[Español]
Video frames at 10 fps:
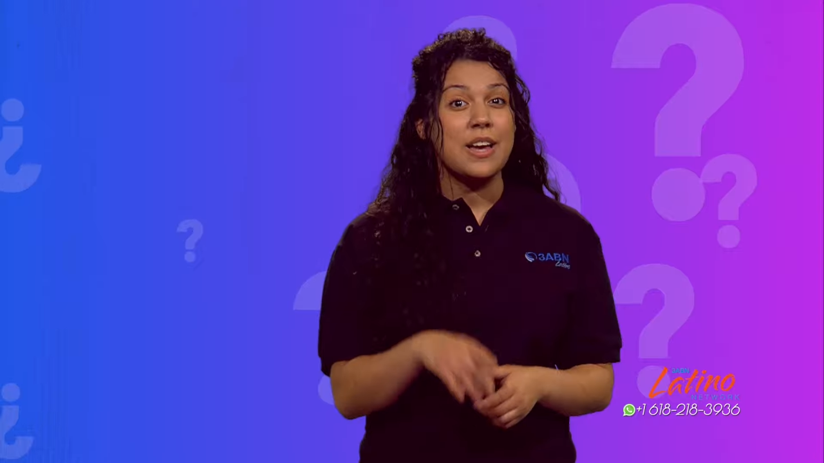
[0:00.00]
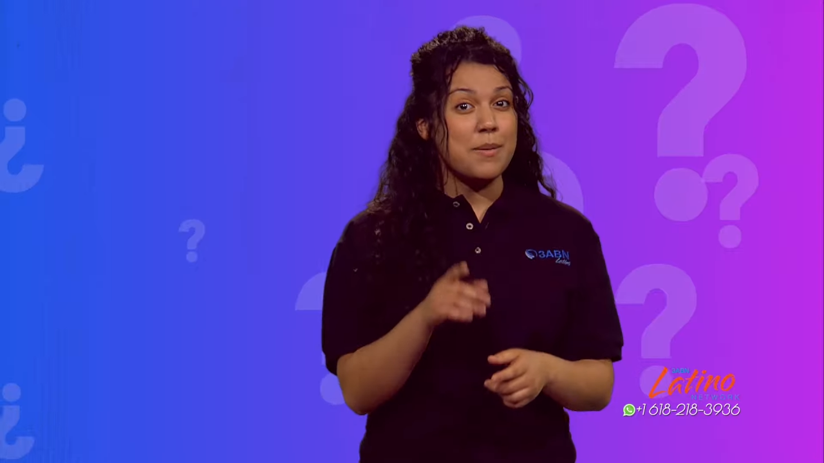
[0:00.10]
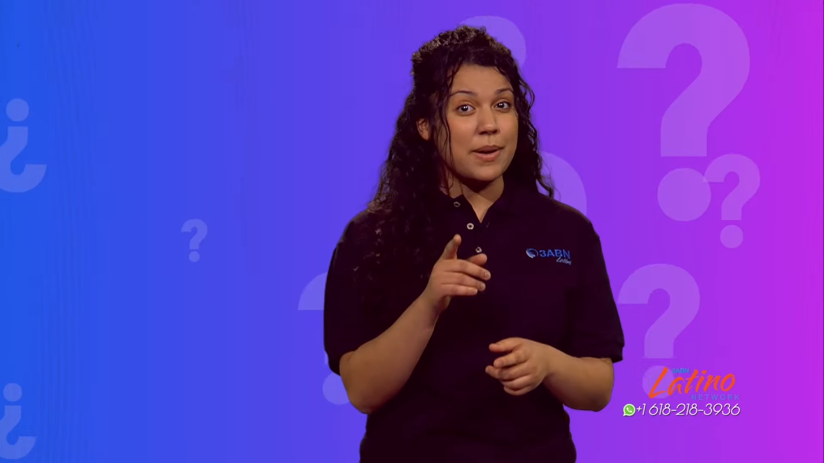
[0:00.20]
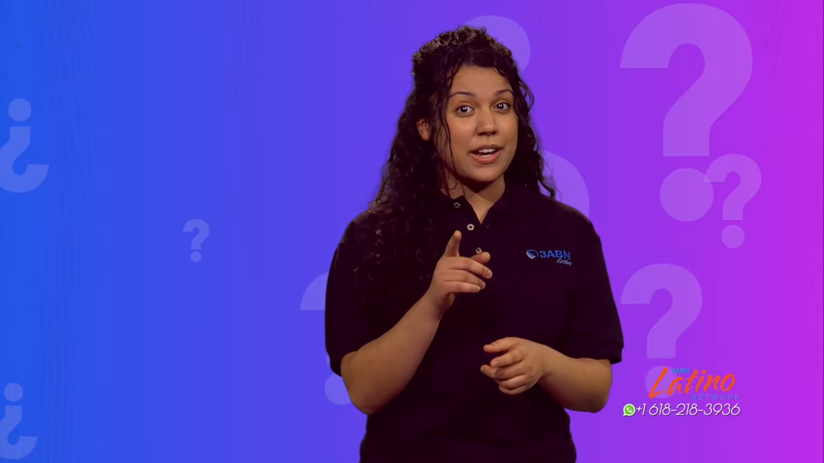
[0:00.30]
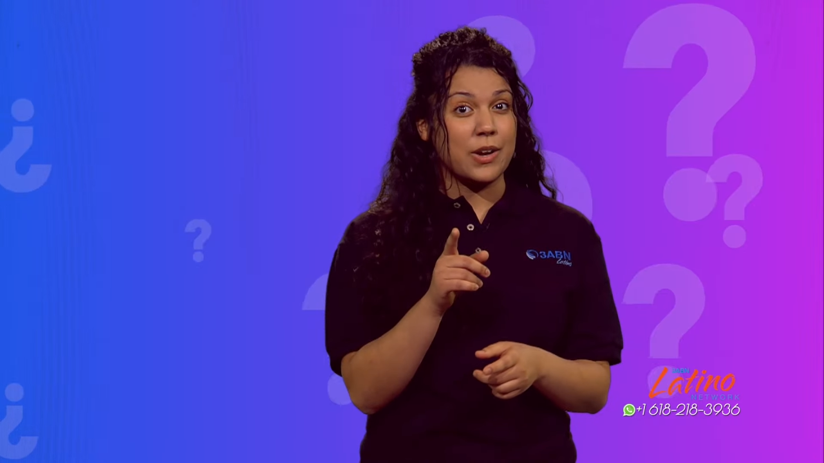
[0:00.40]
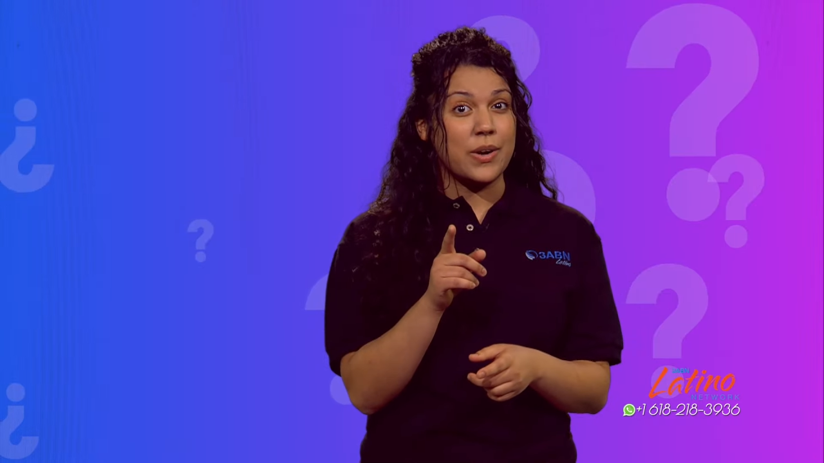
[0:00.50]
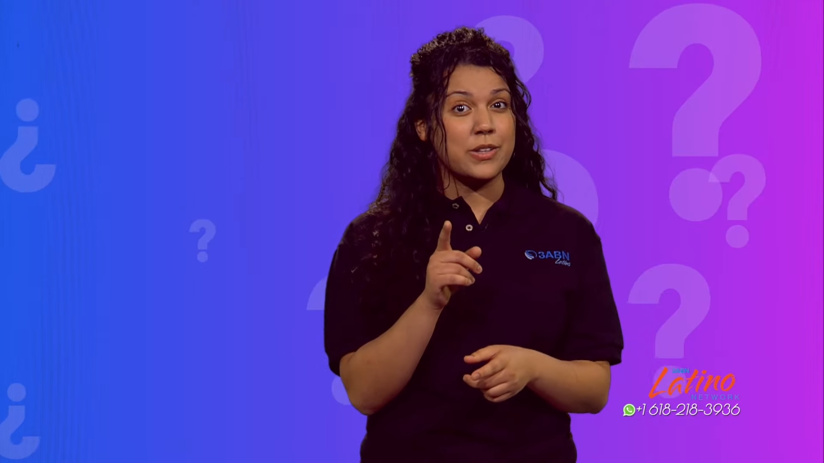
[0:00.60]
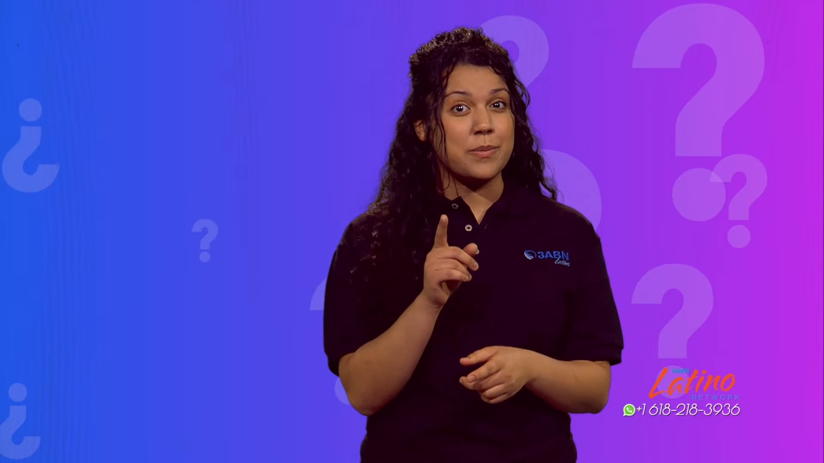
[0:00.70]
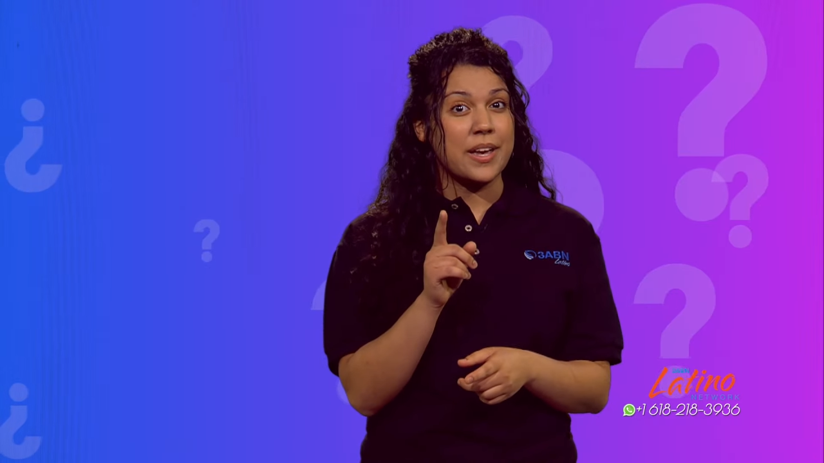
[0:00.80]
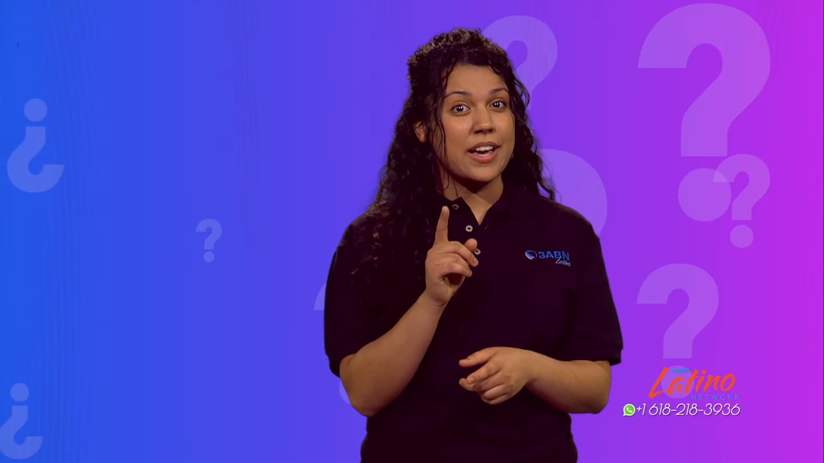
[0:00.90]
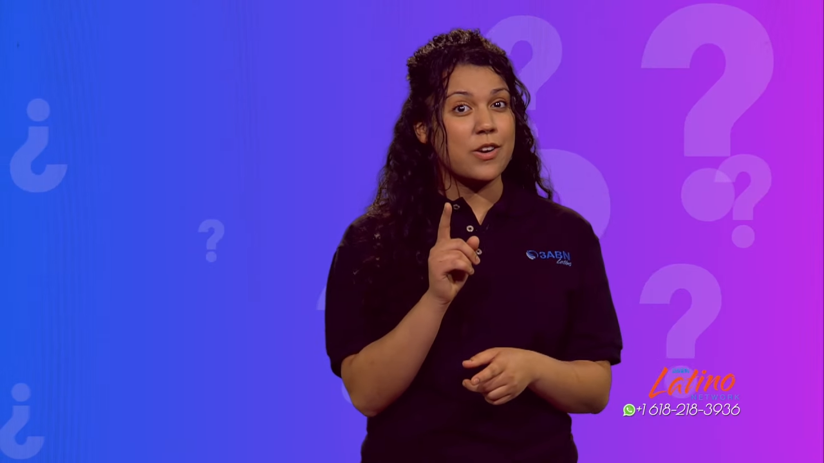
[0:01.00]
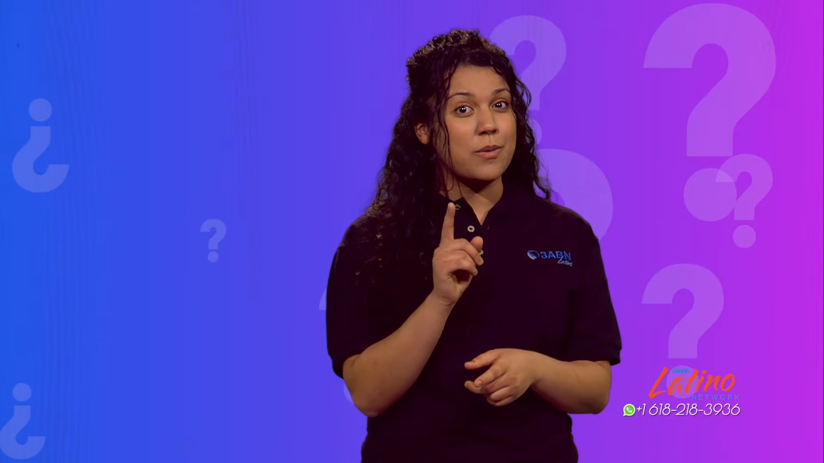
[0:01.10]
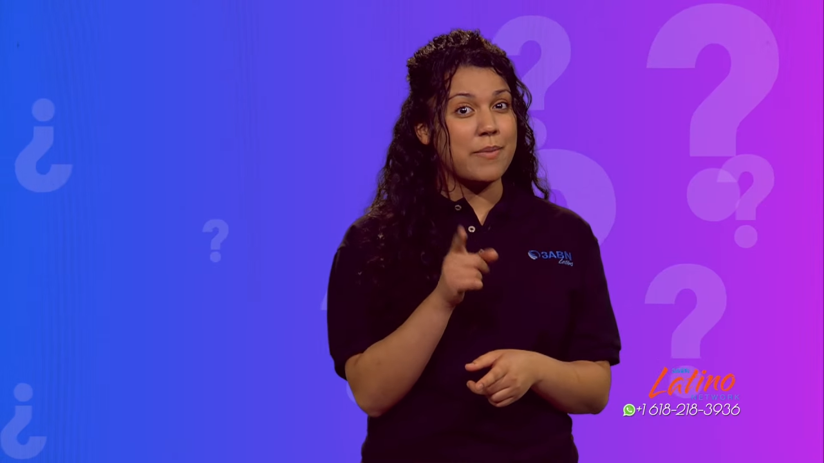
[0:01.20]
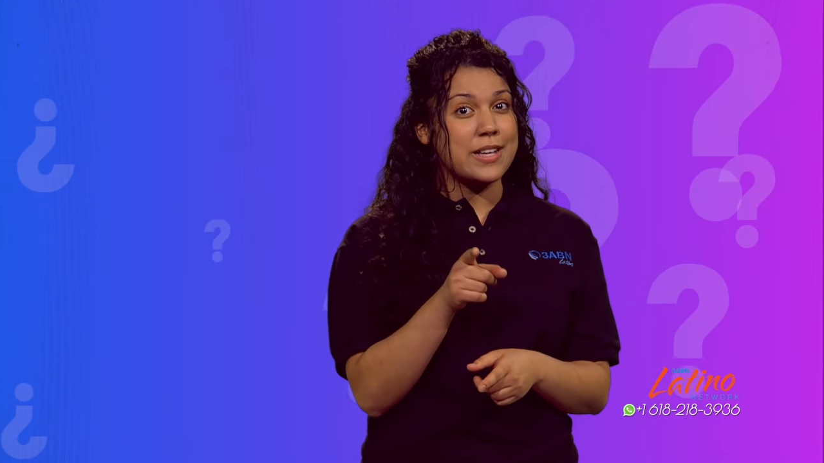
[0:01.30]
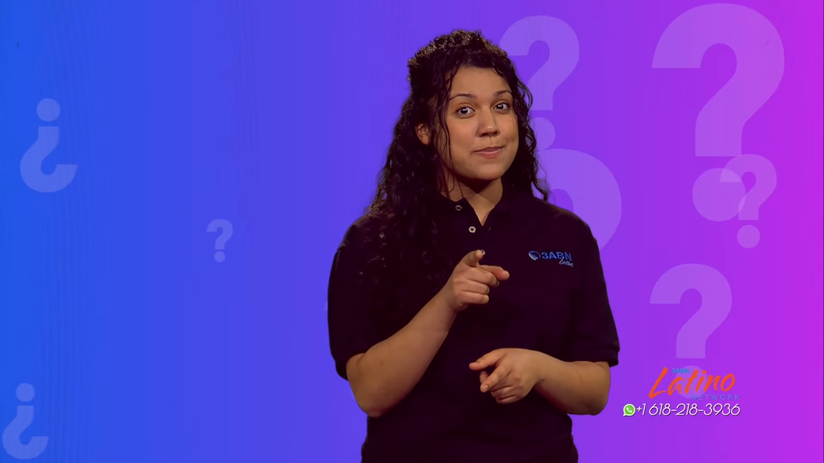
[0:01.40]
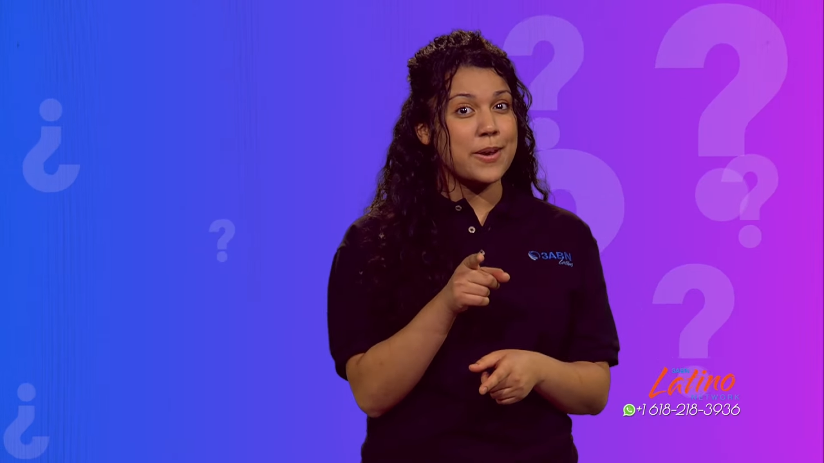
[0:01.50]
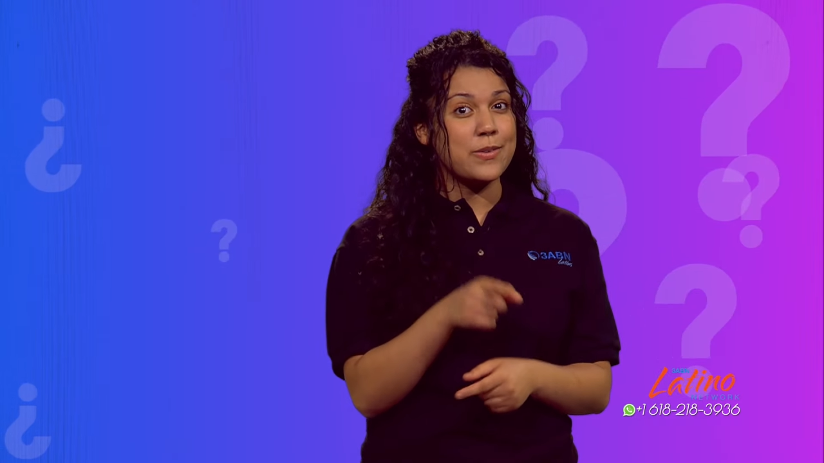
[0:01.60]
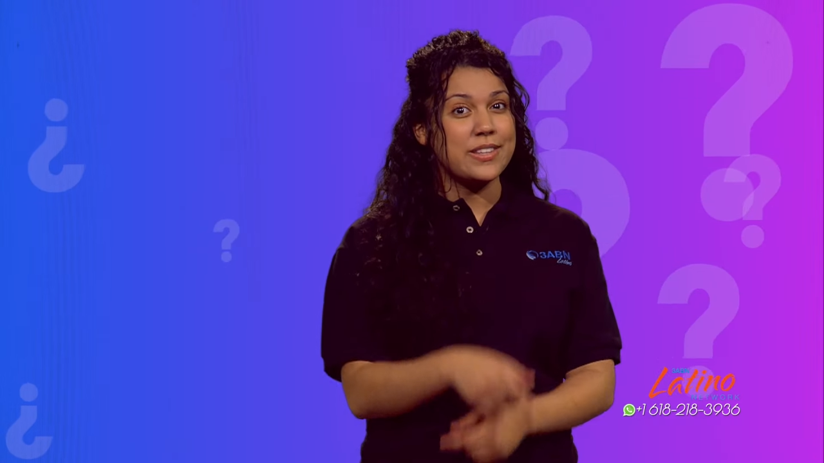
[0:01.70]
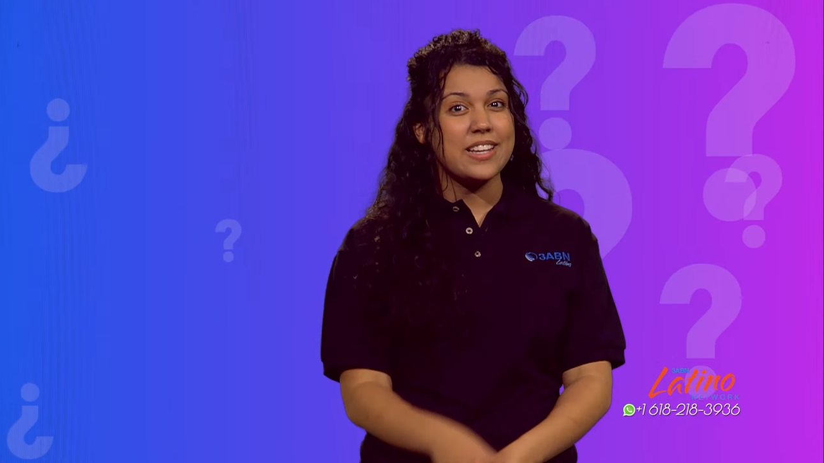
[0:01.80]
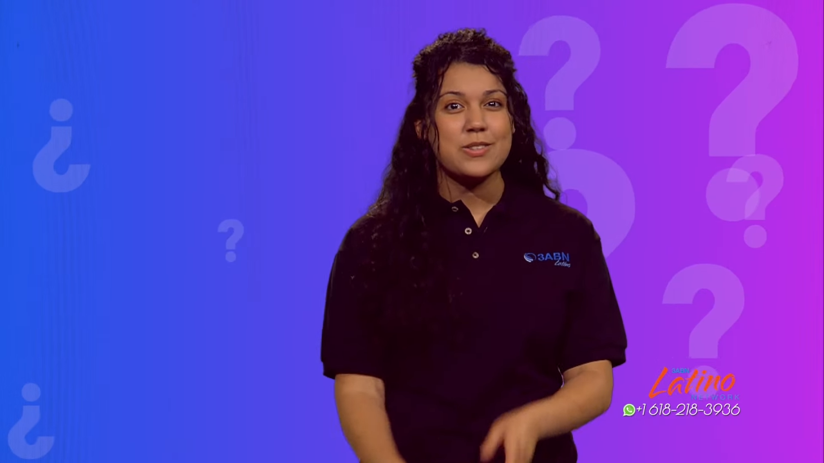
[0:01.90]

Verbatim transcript: para que cuando venga con más preguntas,